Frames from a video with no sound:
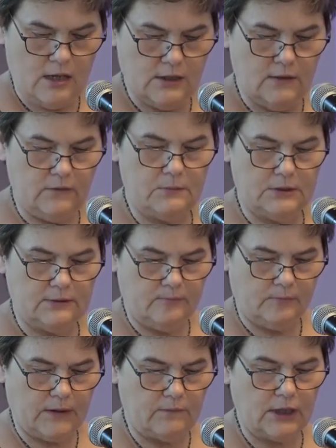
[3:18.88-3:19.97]
Nie wiemy,
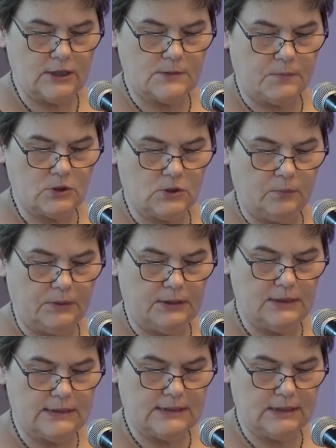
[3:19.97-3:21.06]
w jaki sposób
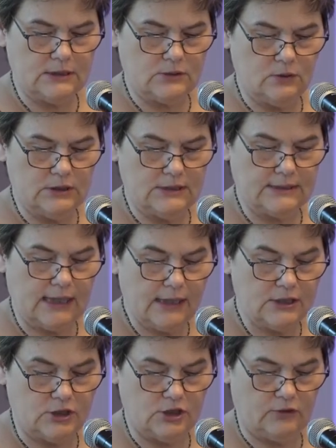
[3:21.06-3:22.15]
nyscy jezuici
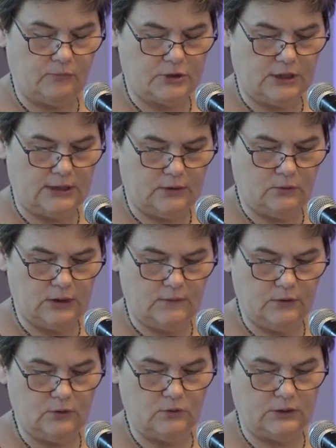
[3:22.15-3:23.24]
znaleźli się w posiadaniu tej
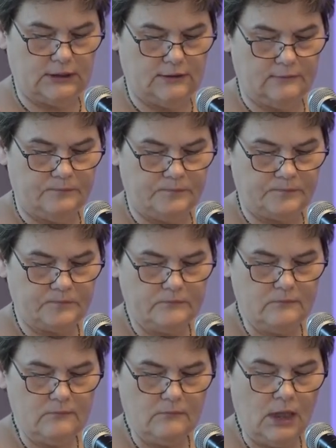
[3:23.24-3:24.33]
figurki.
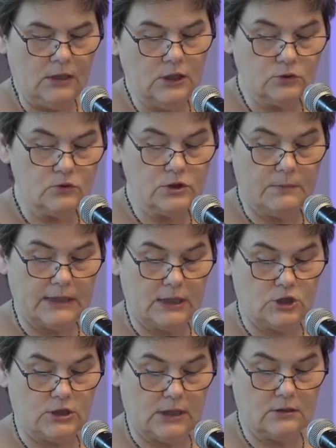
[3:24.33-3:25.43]
Niektórzy
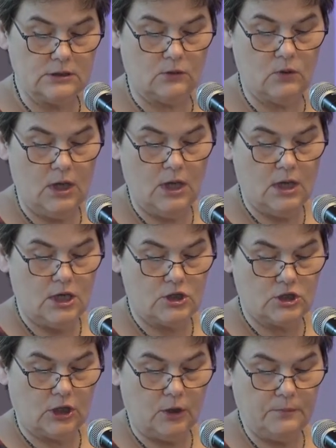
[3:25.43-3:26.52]
badacze sądzą,
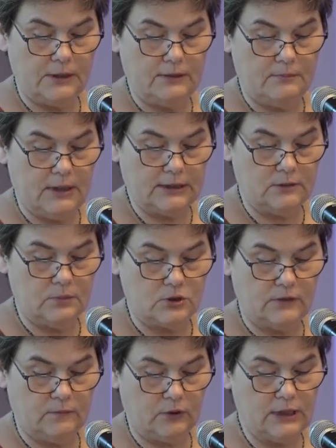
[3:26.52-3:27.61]
że kopie Matki
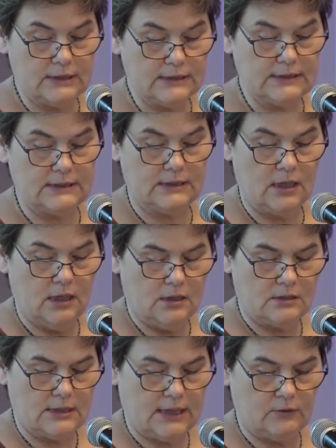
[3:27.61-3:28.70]
Bożej Fojensis
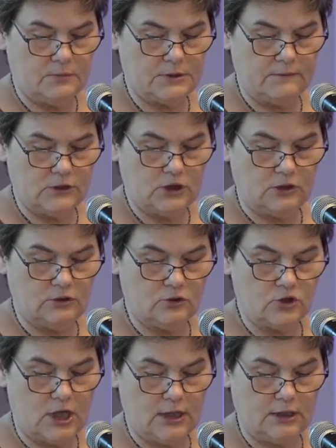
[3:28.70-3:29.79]
zostały przewiezione do
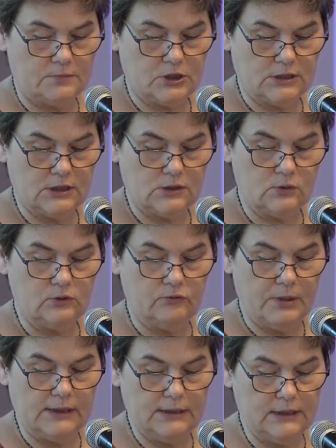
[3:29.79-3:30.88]
Czech przez jezuitów
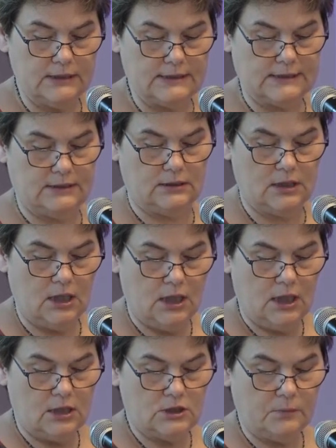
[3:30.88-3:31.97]
belgijskich,
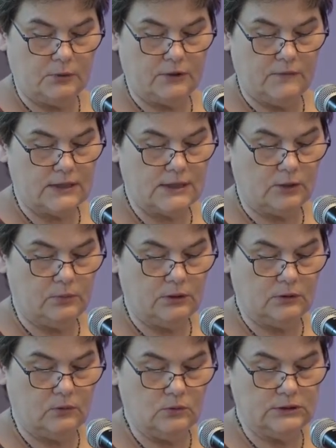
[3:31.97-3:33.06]
co potwierdzałby
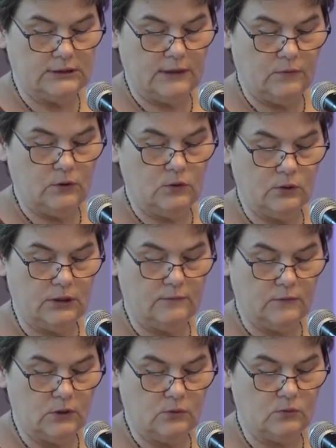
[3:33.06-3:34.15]
kult tej figurki w
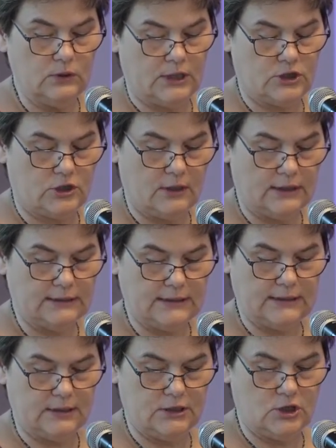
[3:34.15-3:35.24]
kilku klasztorach na
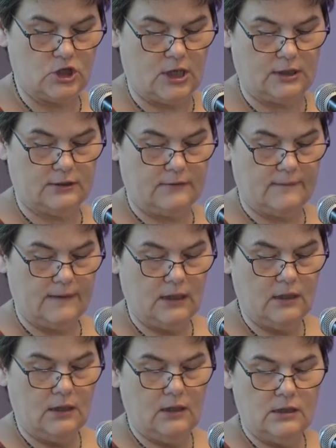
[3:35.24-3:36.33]
terenie Czech.
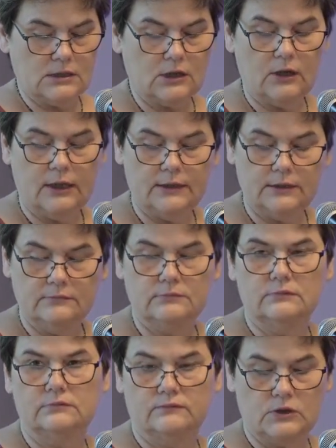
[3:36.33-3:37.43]
Z kolei
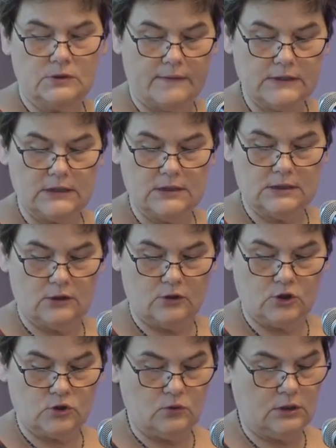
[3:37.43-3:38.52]
wrocławski historyk
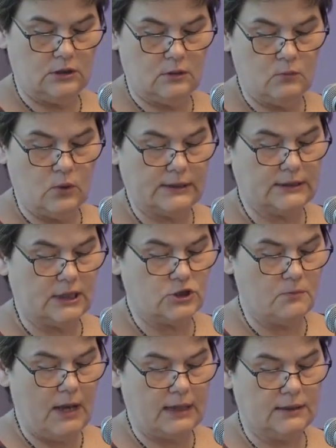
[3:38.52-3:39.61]
sztuki Romuald
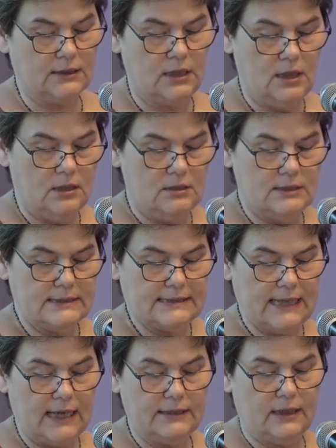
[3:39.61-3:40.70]
Kaczmarek jest
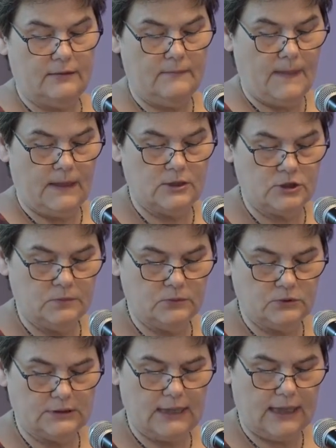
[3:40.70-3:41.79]
zdania, że był
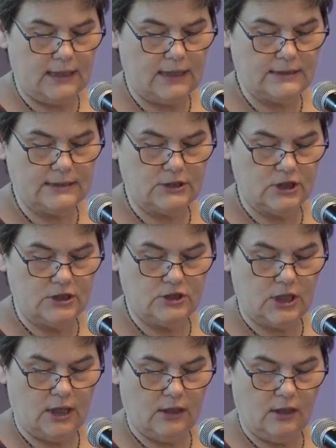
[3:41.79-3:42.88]
to dar
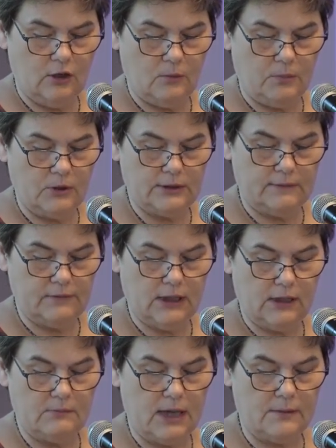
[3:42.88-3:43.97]
arcyksięcia Leopolda
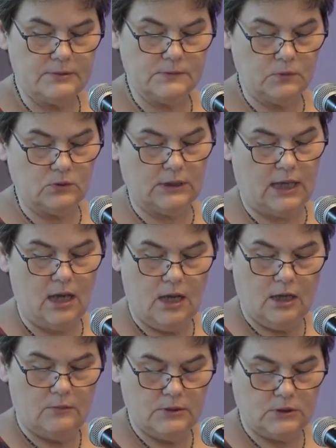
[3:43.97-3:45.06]
Wilhelma Habsburga,
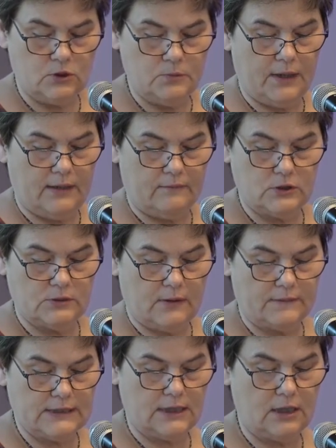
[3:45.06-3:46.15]
biskupa
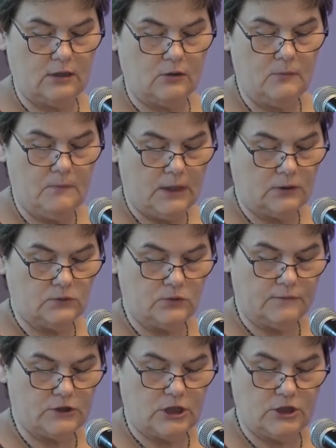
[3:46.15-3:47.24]
wrocławskiego, który
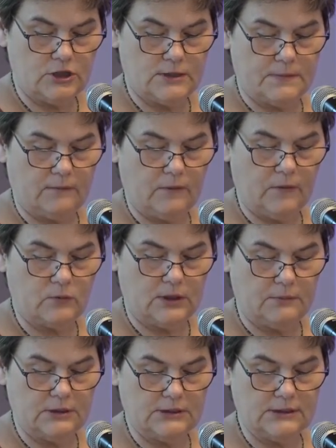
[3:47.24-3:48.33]
wcześniej sprawował
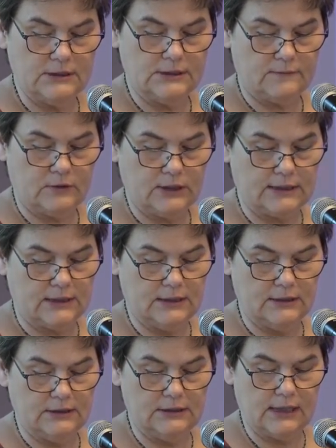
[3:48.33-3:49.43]
namiestnictwo na
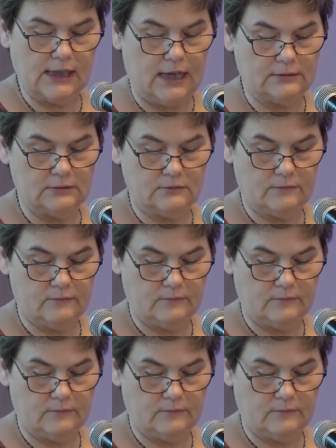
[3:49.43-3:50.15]
terenie Niderlandów.